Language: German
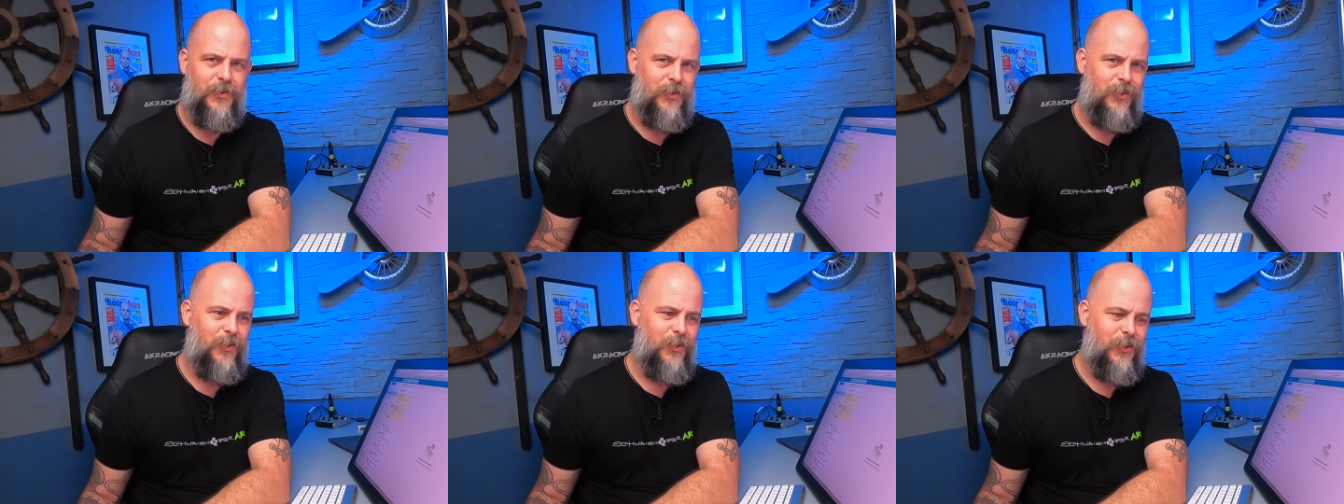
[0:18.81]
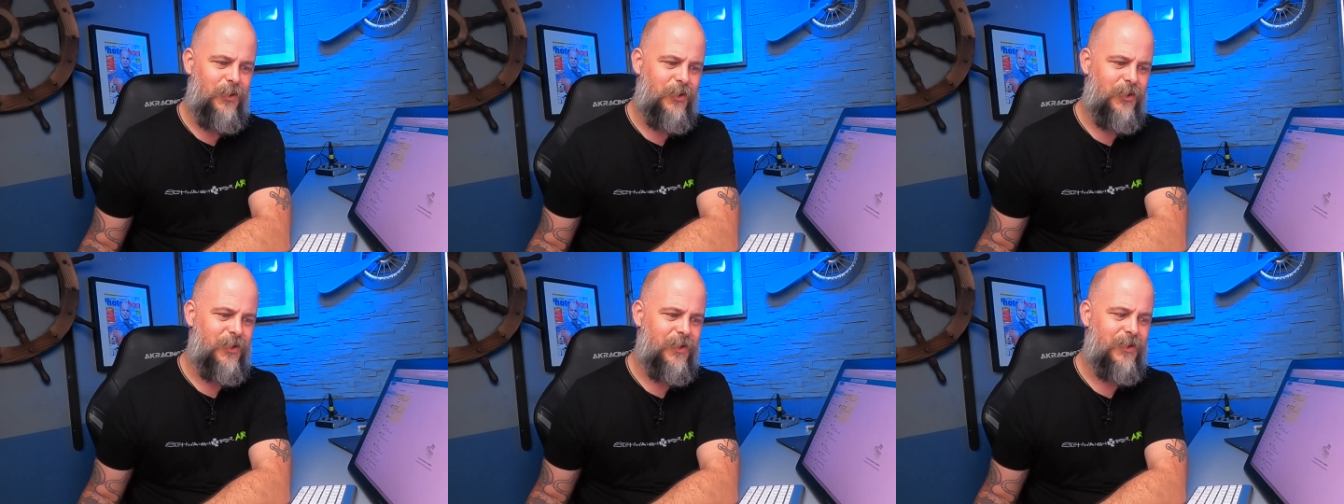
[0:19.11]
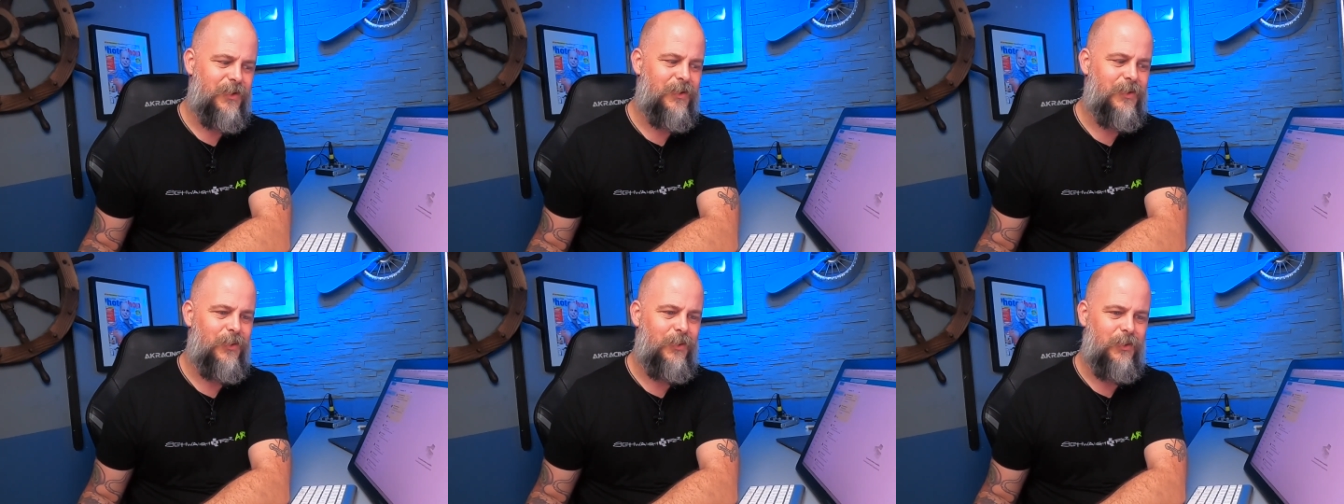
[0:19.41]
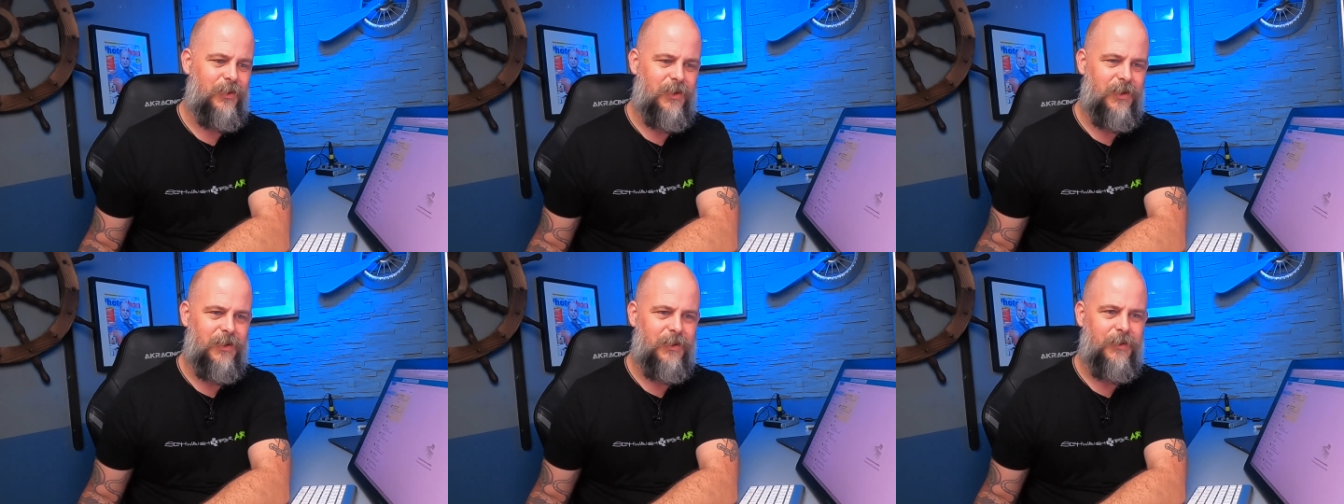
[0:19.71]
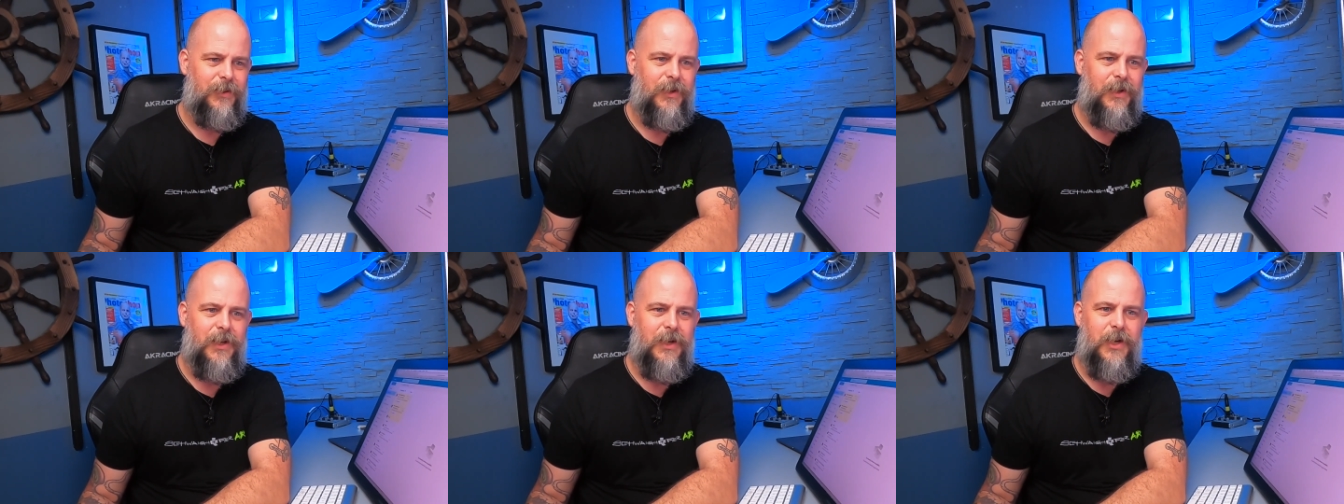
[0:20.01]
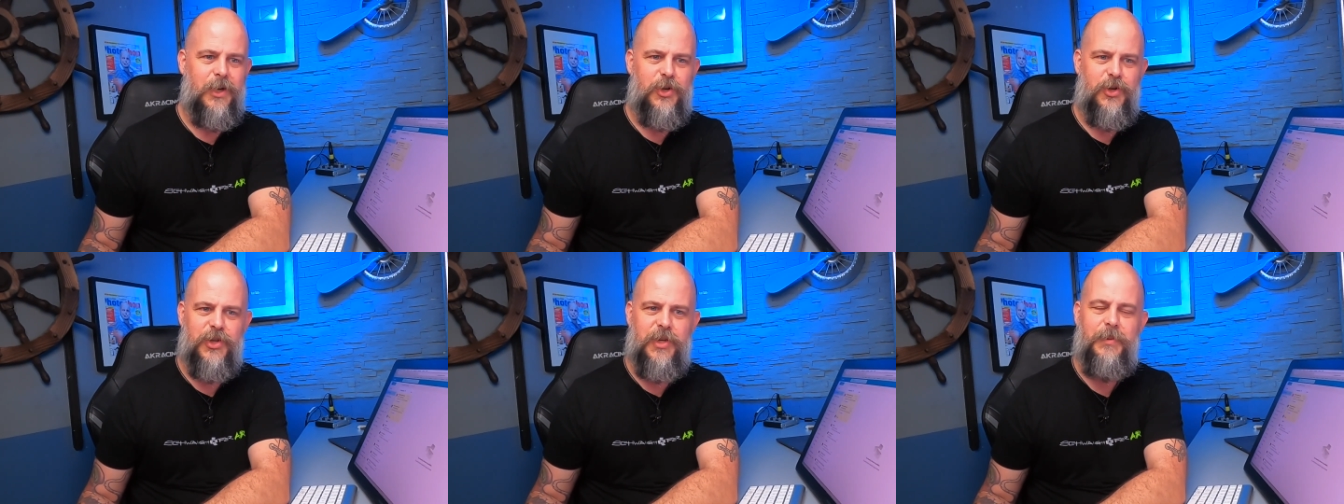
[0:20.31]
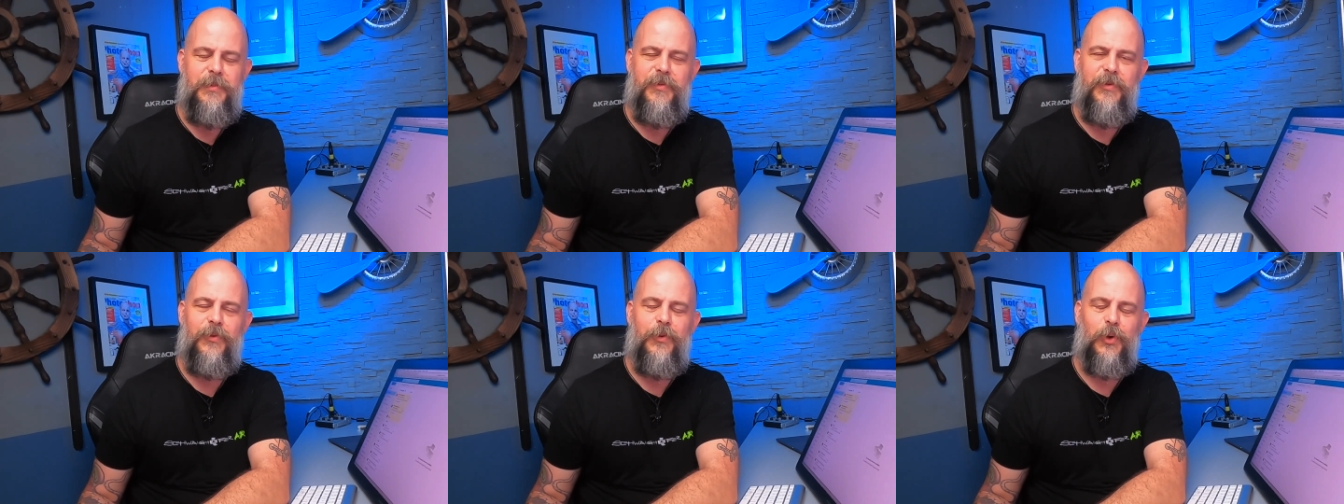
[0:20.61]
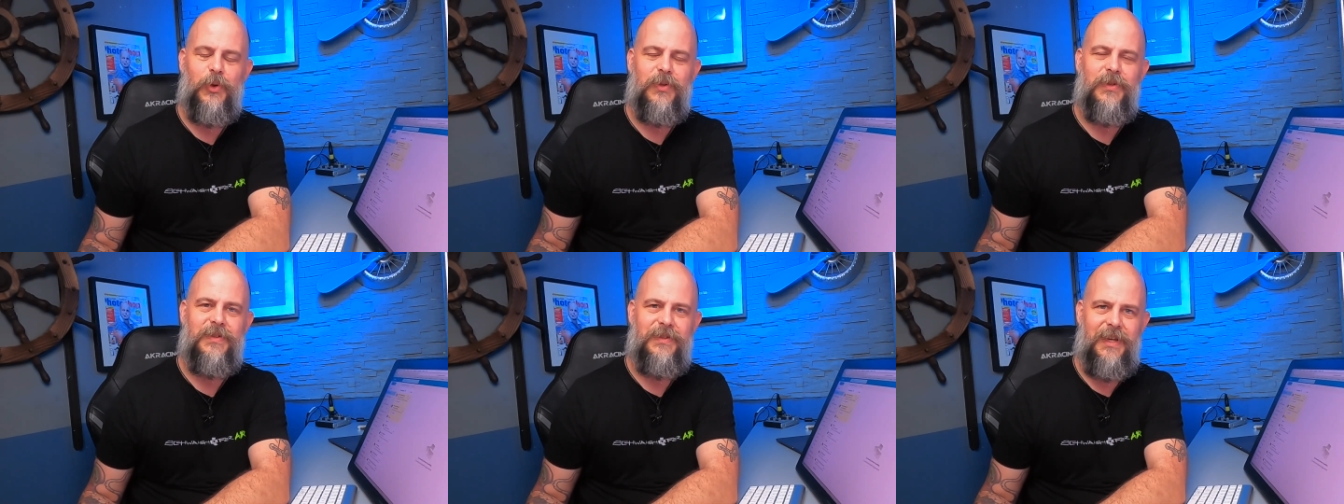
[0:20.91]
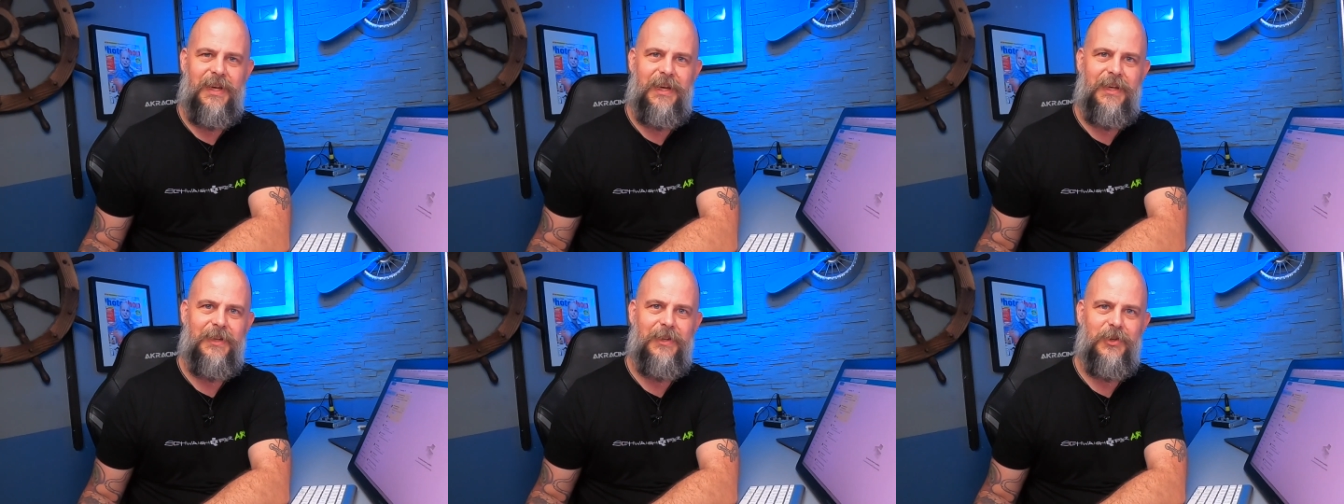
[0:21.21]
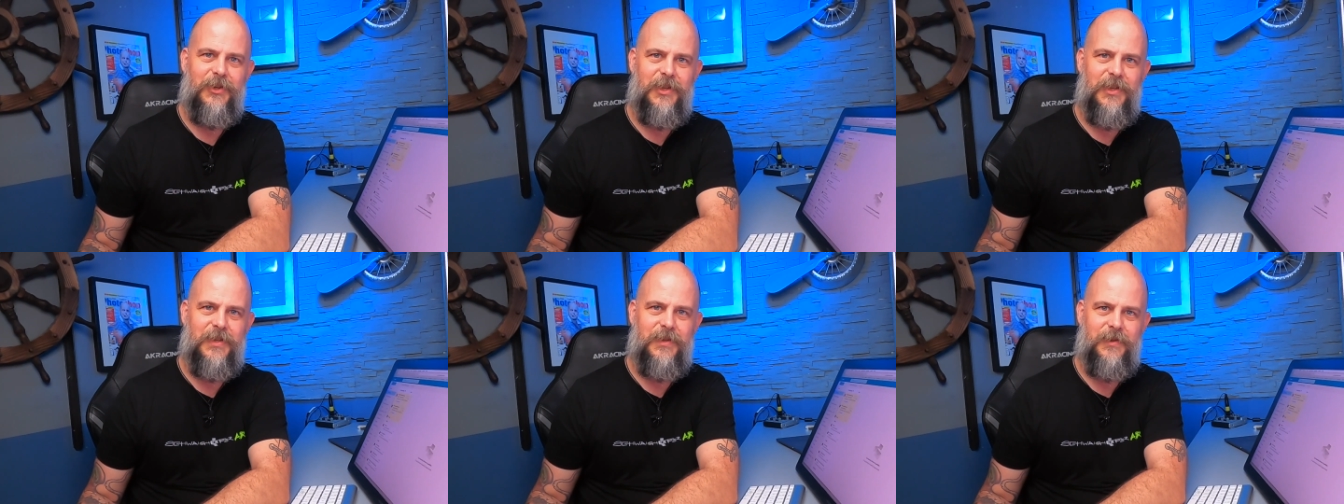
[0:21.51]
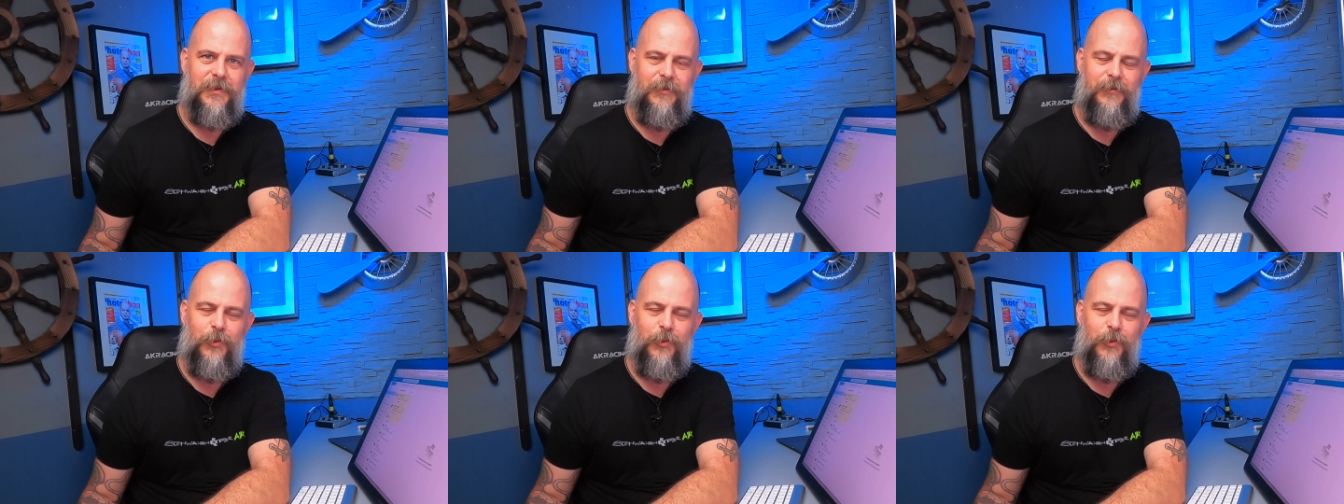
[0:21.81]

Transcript: zynisches oder Schimpfworttechnisches